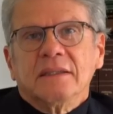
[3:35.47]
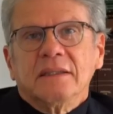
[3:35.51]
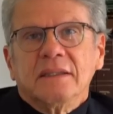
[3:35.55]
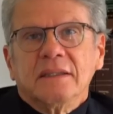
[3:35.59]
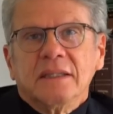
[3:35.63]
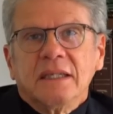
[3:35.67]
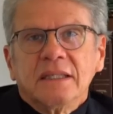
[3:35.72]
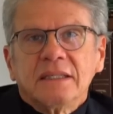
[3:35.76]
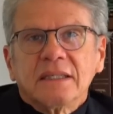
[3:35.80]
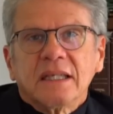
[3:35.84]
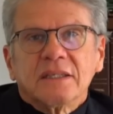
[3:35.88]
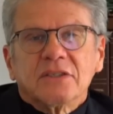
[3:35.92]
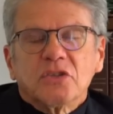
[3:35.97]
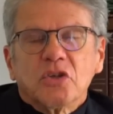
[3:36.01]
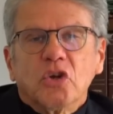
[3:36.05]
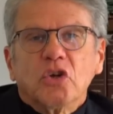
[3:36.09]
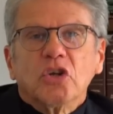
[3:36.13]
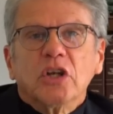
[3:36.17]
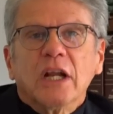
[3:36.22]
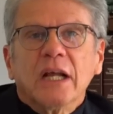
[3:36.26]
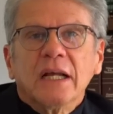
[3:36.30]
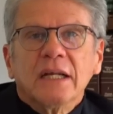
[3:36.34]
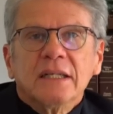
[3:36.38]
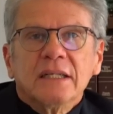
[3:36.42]
en esa
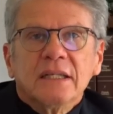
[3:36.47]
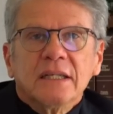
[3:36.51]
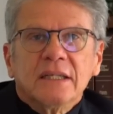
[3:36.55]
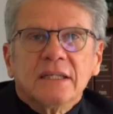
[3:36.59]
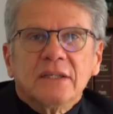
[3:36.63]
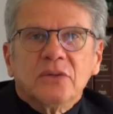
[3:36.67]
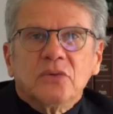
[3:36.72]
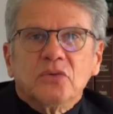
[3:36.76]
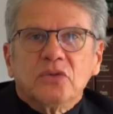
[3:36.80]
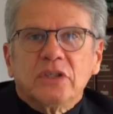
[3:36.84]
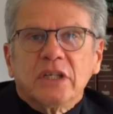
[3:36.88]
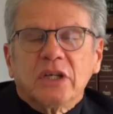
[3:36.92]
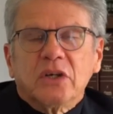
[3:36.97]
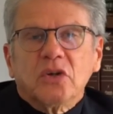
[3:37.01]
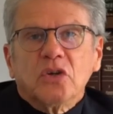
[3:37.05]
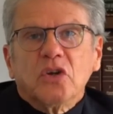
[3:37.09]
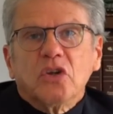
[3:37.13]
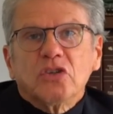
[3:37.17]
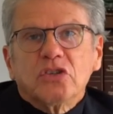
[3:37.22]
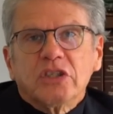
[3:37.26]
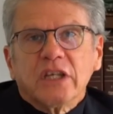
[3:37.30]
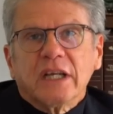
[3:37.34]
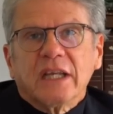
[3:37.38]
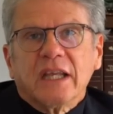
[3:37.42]
zona, usted
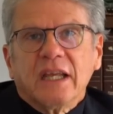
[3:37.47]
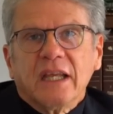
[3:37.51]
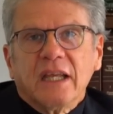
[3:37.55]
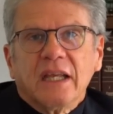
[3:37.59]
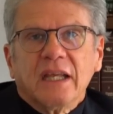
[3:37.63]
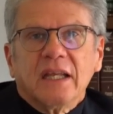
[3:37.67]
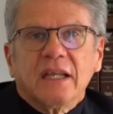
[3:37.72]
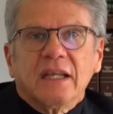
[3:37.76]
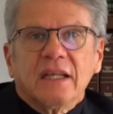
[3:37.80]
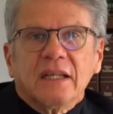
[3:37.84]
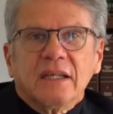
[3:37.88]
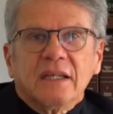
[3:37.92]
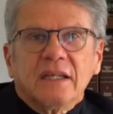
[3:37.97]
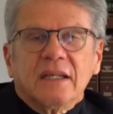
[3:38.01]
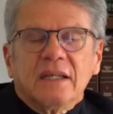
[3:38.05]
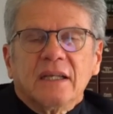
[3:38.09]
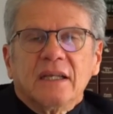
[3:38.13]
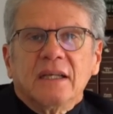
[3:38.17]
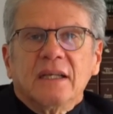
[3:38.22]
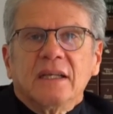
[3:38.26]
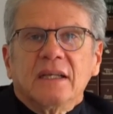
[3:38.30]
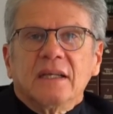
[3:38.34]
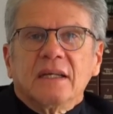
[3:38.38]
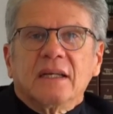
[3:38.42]
conoce que
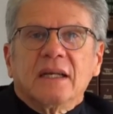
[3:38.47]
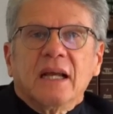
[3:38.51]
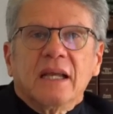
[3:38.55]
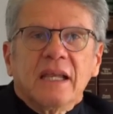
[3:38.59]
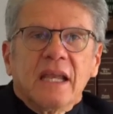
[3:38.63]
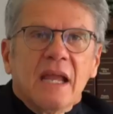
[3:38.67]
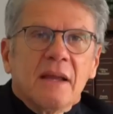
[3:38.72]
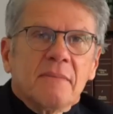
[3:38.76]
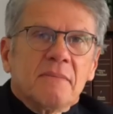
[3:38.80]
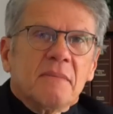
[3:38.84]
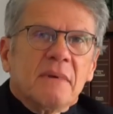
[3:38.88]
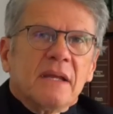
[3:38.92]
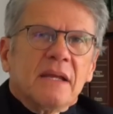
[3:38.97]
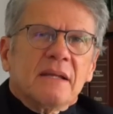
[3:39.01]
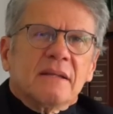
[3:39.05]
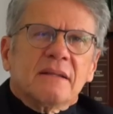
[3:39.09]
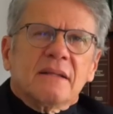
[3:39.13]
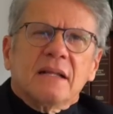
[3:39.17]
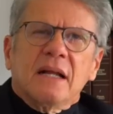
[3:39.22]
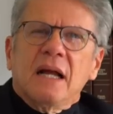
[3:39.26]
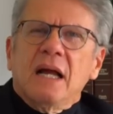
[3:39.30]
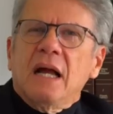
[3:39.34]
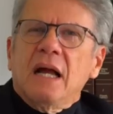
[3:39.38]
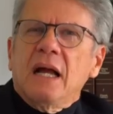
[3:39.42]
eh, Cayambe
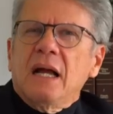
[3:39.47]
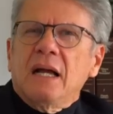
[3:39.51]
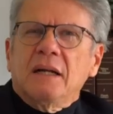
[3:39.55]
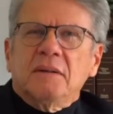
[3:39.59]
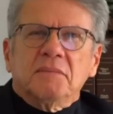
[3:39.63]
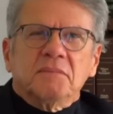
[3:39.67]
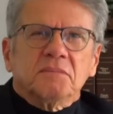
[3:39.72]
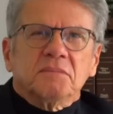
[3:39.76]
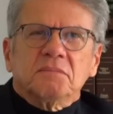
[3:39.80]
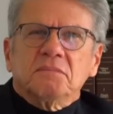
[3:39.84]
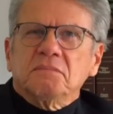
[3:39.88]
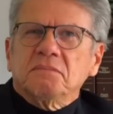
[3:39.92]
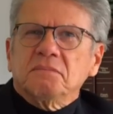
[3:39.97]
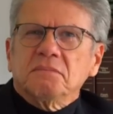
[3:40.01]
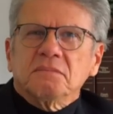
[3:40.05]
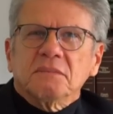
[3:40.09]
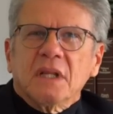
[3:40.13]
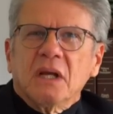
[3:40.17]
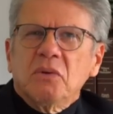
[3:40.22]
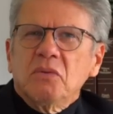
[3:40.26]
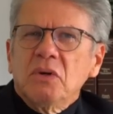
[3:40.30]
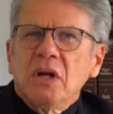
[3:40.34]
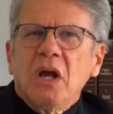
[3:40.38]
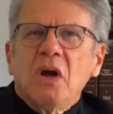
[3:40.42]
está mm,
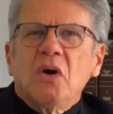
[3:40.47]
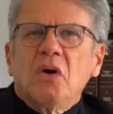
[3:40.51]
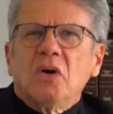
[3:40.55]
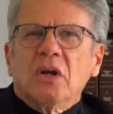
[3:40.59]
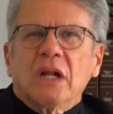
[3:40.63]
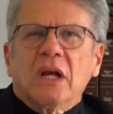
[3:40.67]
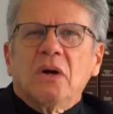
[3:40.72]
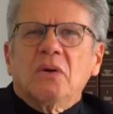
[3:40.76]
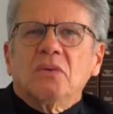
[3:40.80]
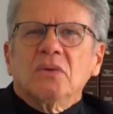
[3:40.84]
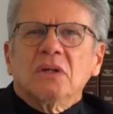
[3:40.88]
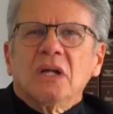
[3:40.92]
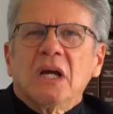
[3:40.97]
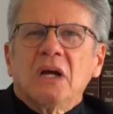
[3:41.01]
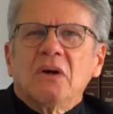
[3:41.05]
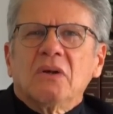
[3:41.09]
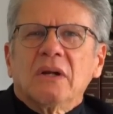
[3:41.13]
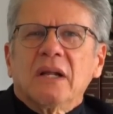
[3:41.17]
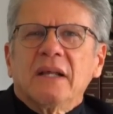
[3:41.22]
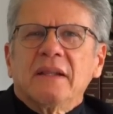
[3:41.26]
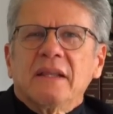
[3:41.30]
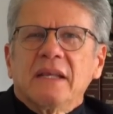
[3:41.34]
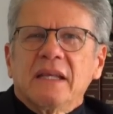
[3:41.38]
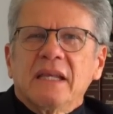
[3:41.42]
a una hora, una
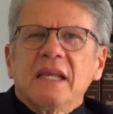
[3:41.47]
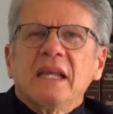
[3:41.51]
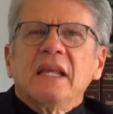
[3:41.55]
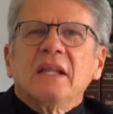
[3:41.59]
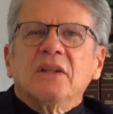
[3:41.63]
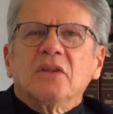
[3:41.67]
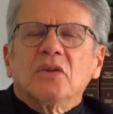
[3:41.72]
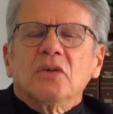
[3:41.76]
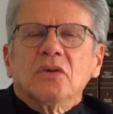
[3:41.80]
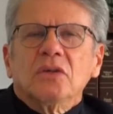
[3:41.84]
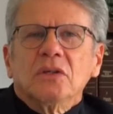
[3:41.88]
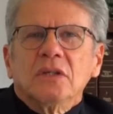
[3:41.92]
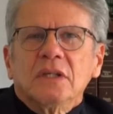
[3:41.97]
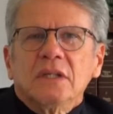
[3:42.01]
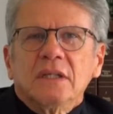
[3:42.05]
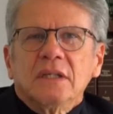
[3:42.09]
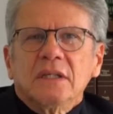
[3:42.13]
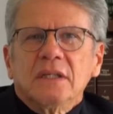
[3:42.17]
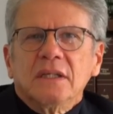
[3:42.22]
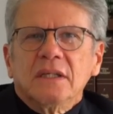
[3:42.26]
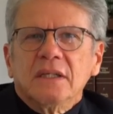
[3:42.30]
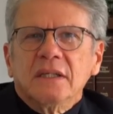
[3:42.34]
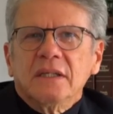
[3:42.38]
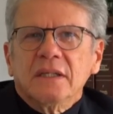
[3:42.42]
hora de Quito,
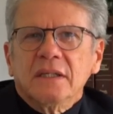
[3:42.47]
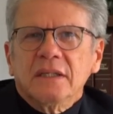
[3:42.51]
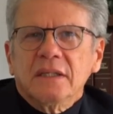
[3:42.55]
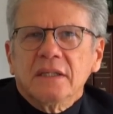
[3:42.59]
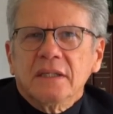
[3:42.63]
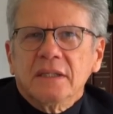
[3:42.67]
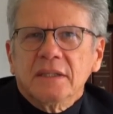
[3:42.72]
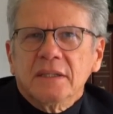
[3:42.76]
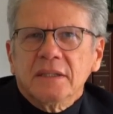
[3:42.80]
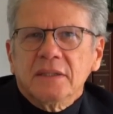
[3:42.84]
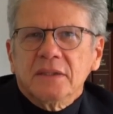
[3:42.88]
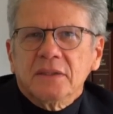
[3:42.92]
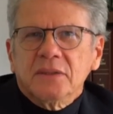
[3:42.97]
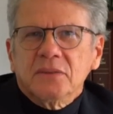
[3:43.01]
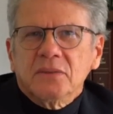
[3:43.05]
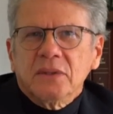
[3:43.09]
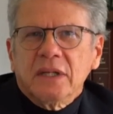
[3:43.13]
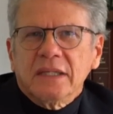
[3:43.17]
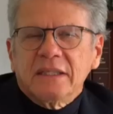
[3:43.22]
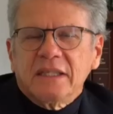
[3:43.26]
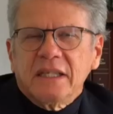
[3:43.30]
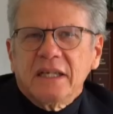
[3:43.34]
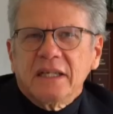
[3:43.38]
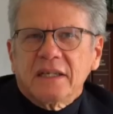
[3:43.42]

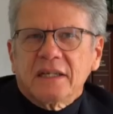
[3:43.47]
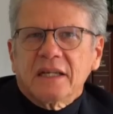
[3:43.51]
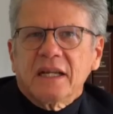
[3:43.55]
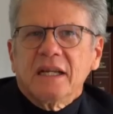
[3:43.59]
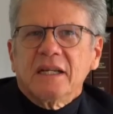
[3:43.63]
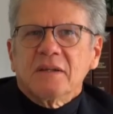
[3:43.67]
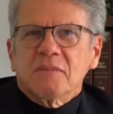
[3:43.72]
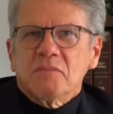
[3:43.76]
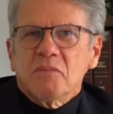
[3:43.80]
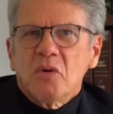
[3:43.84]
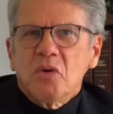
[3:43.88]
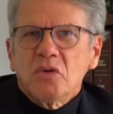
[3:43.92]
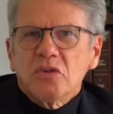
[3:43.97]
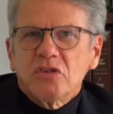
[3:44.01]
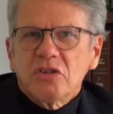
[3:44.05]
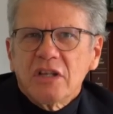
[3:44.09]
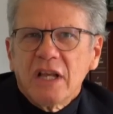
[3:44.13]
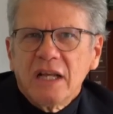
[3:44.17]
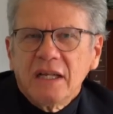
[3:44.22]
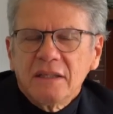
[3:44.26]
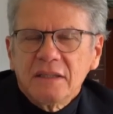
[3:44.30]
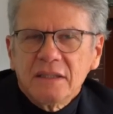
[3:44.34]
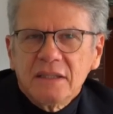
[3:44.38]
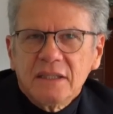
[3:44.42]
una tierra
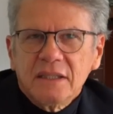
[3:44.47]
hermosa,